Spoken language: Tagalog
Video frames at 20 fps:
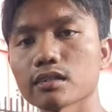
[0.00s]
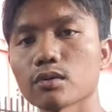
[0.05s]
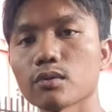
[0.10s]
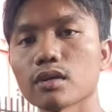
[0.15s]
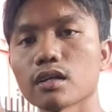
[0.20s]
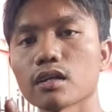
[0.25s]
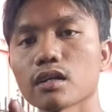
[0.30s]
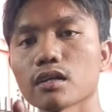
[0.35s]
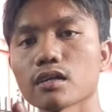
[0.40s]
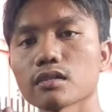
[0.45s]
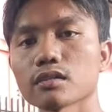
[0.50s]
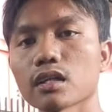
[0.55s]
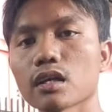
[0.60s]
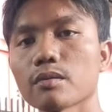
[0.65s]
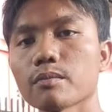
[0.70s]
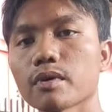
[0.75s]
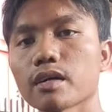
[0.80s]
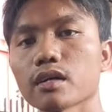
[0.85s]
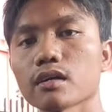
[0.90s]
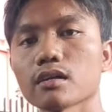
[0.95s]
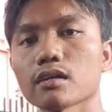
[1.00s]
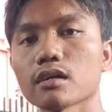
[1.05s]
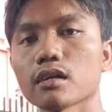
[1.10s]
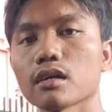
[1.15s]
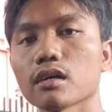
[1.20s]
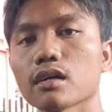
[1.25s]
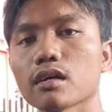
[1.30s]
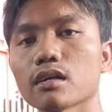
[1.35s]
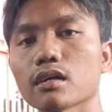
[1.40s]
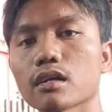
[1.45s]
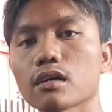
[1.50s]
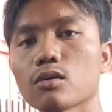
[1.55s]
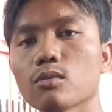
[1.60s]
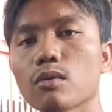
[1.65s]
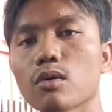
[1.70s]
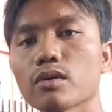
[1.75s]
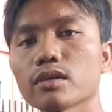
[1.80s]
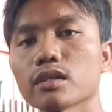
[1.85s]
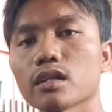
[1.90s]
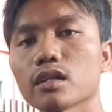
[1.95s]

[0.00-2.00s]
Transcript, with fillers: kasi wala nang timer, uh, naggumawa